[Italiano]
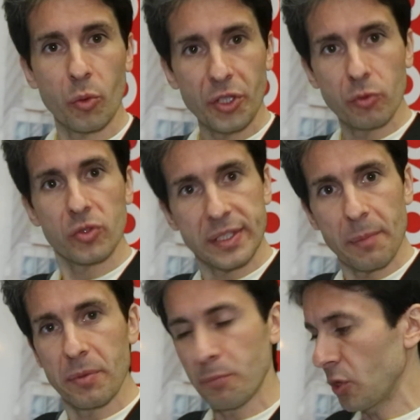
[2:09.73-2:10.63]
quindi uno
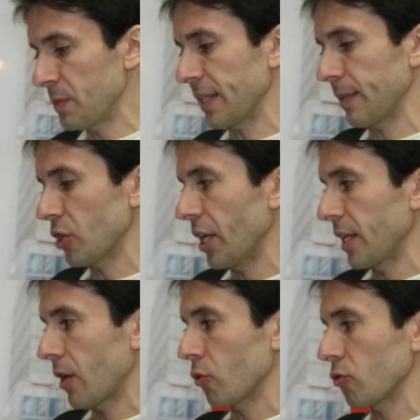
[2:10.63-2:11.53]
step in più rispetto ai modelli
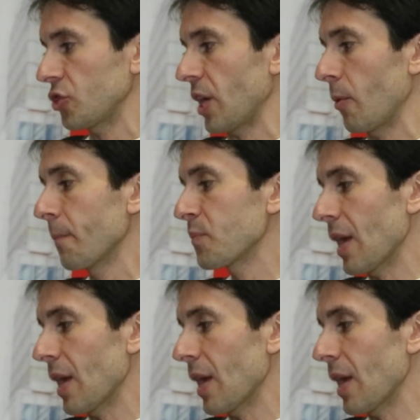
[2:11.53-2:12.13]
che conosciamo.